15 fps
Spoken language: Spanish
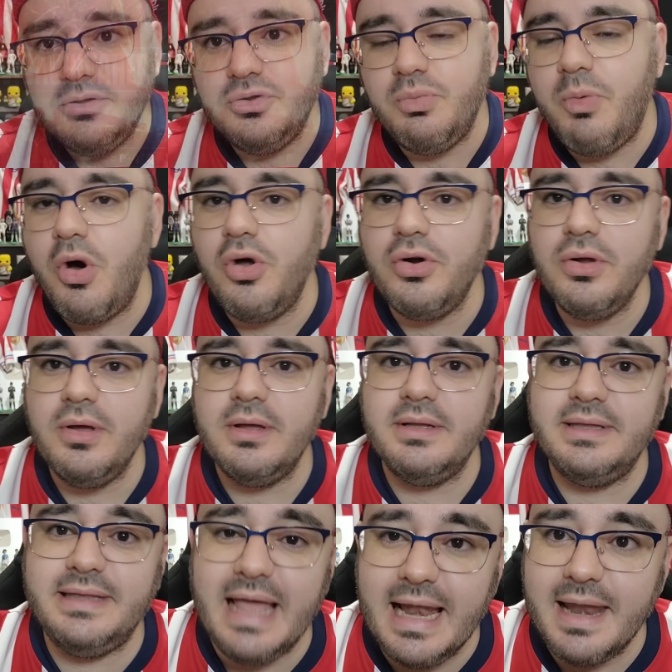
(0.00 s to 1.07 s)
por
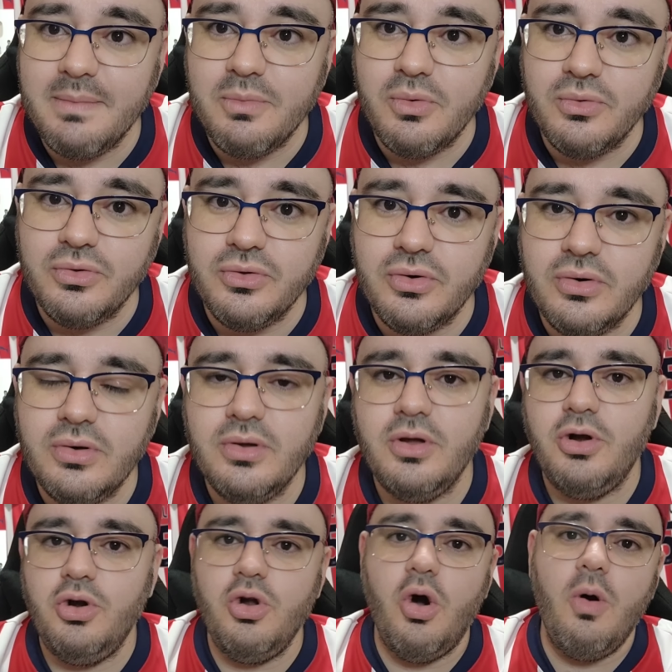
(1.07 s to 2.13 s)
Telemundo
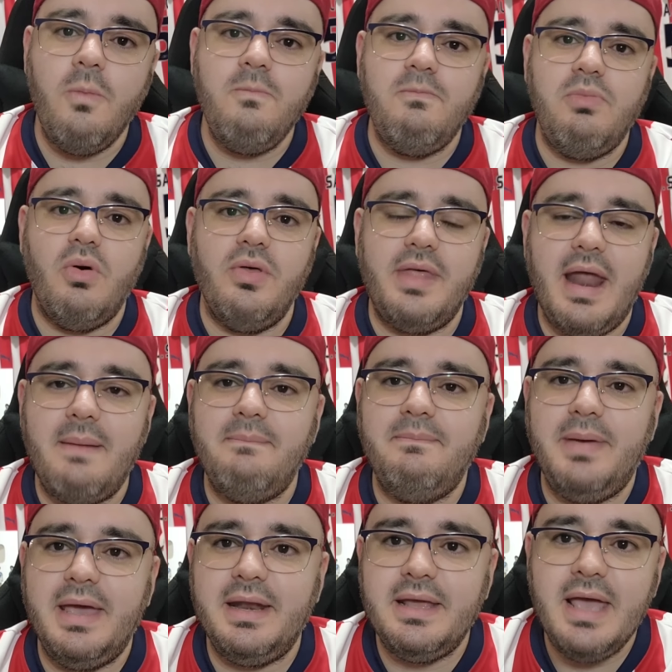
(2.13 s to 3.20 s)
lo podrán
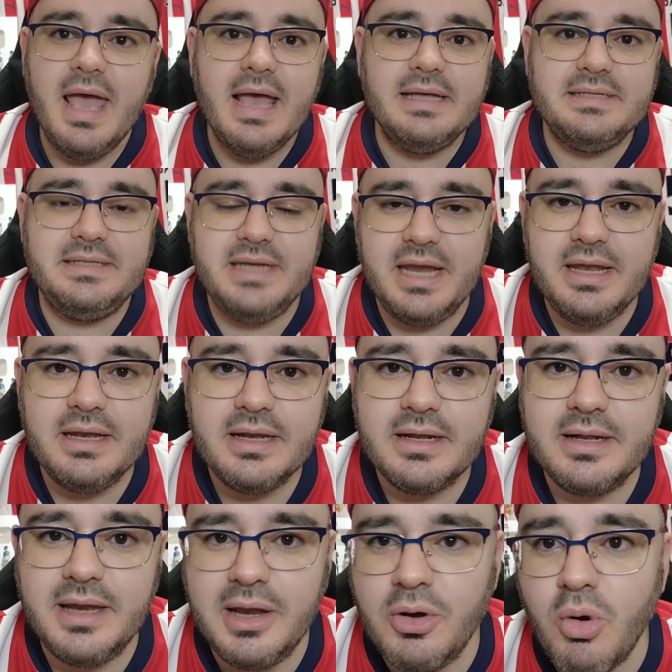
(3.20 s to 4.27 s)
ver sin
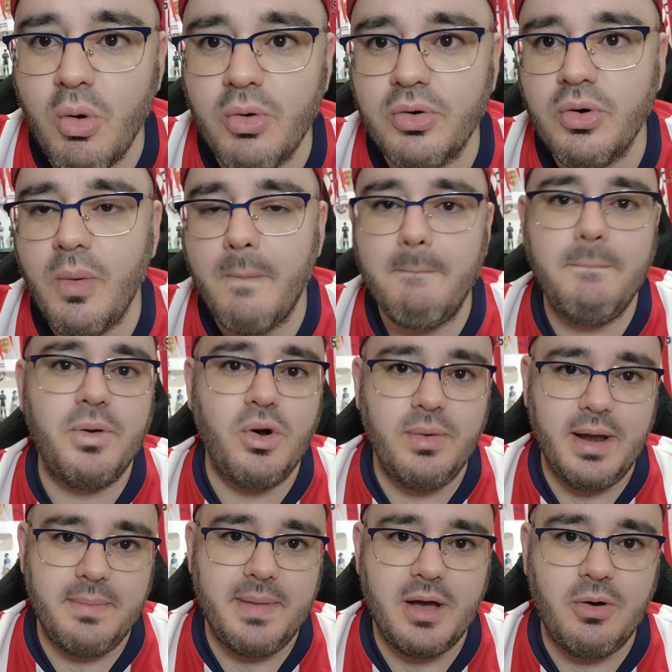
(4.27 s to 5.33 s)
ningún
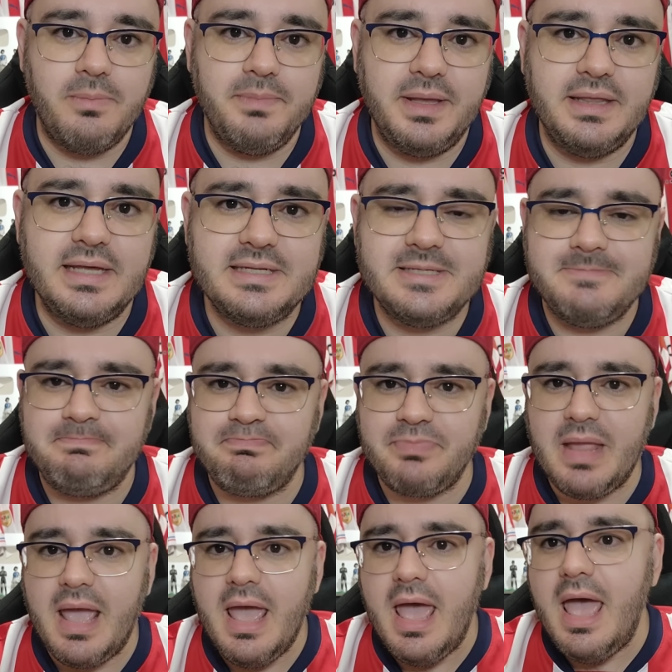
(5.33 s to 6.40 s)
problema, compitas.
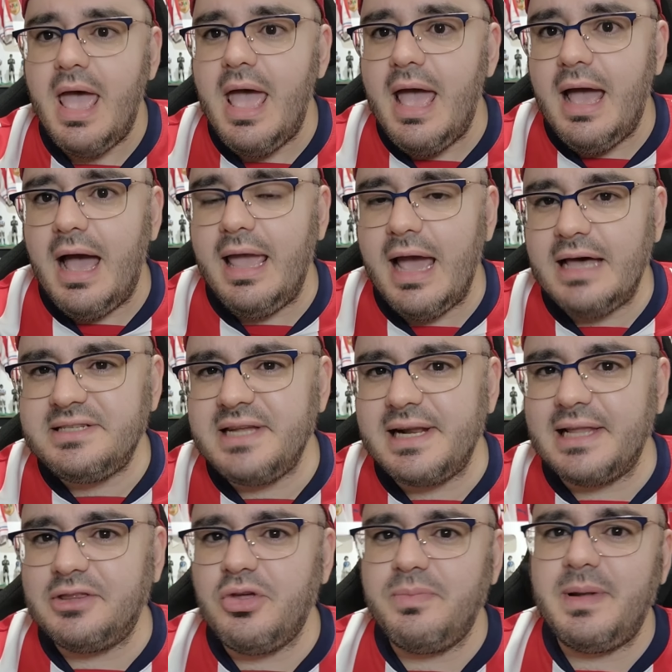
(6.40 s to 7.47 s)
Hace
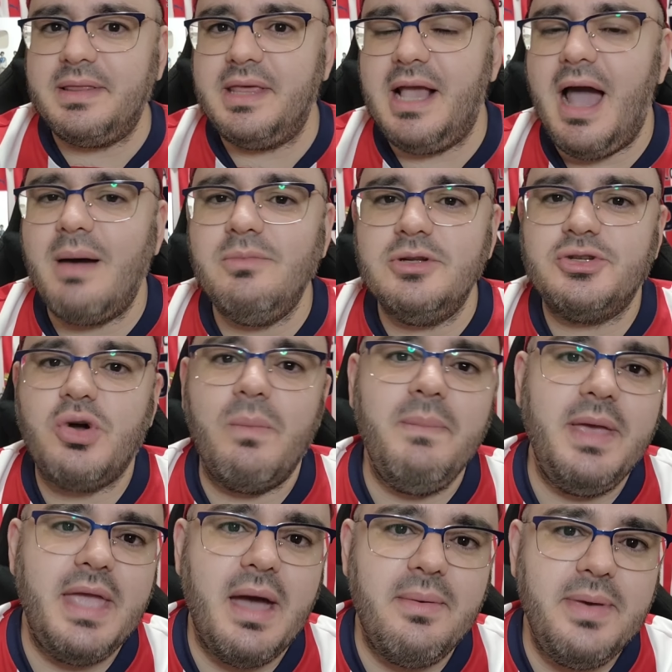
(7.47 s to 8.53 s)
rato platicamos con
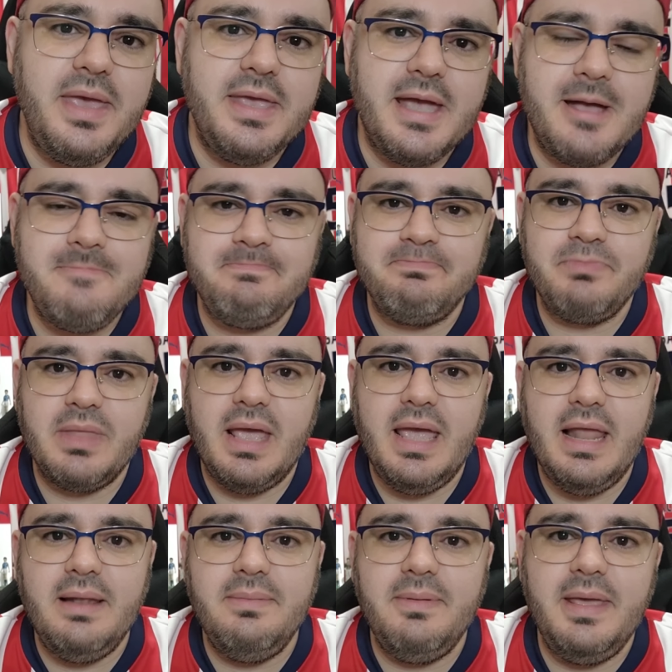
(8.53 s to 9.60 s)
Villavilla
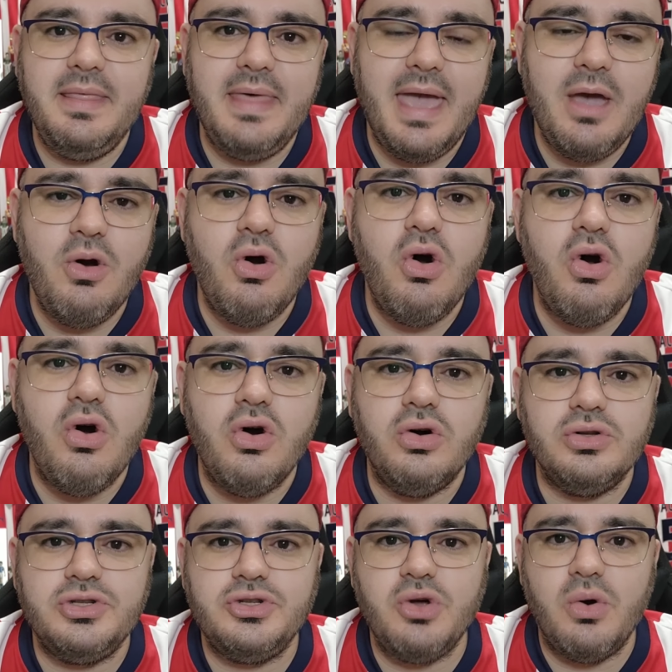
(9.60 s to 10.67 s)
el
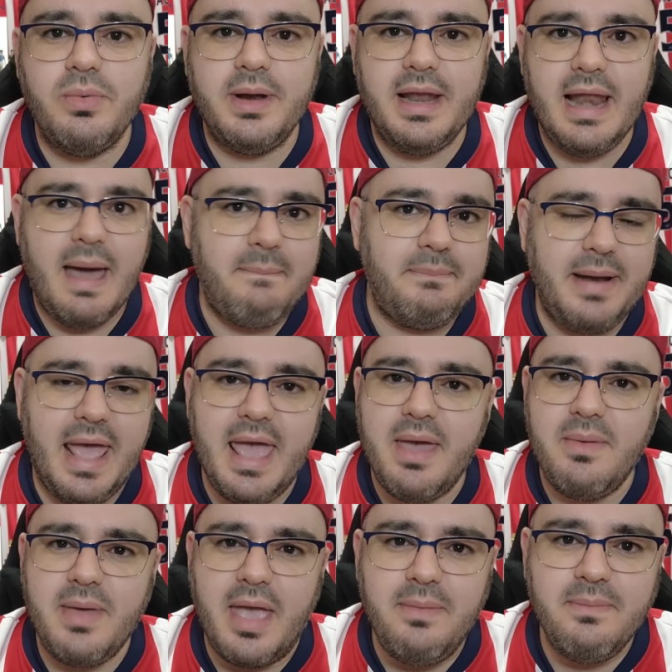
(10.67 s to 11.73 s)
video sobre la
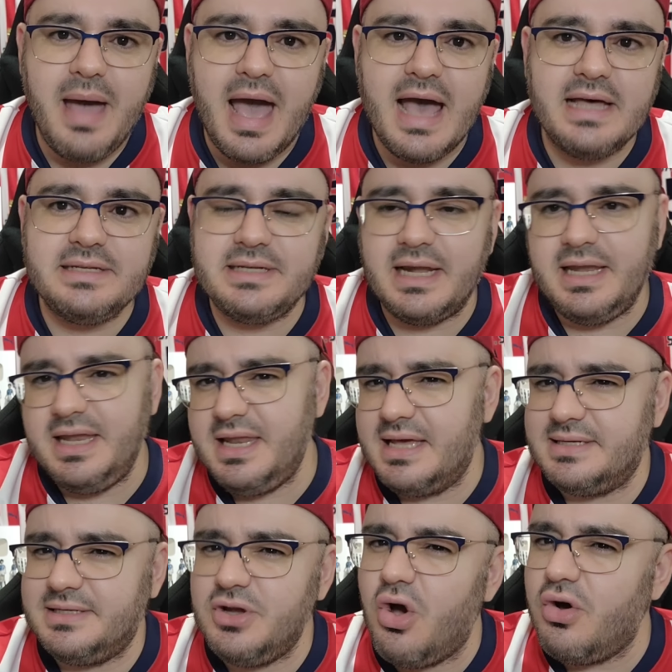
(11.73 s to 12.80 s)
previa y más,
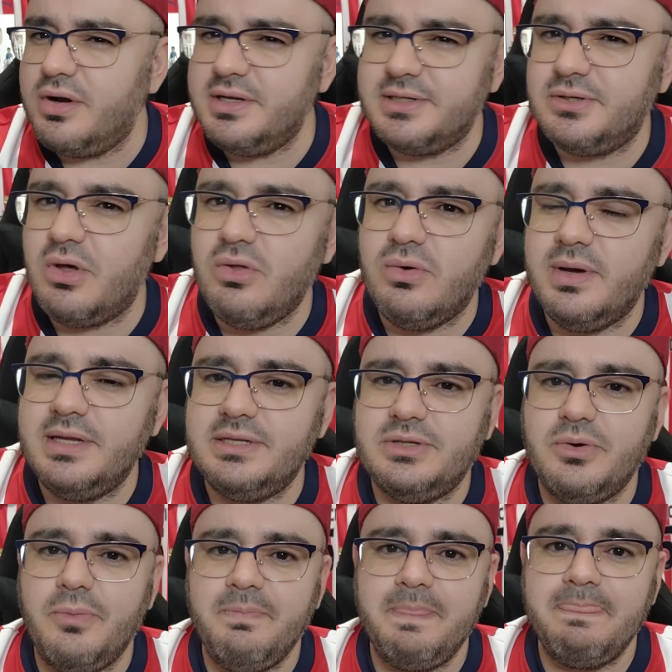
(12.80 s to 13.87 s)
alineaciones, todo
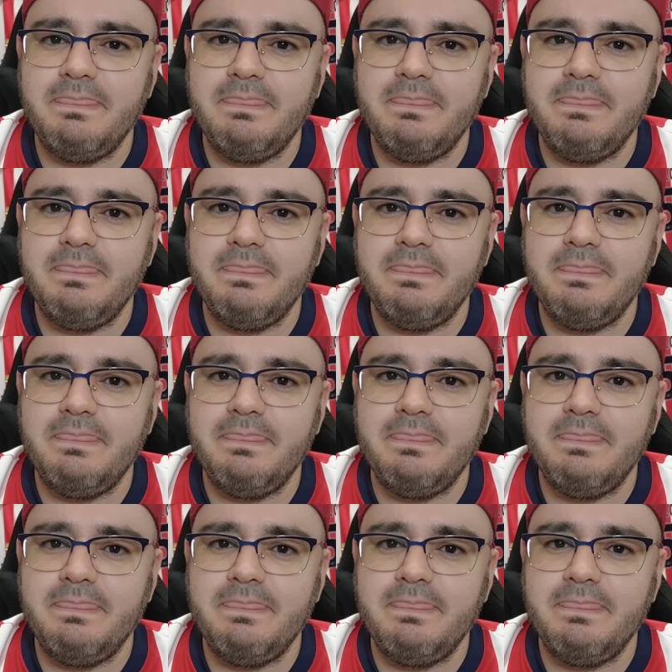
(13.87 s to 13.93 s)
eso.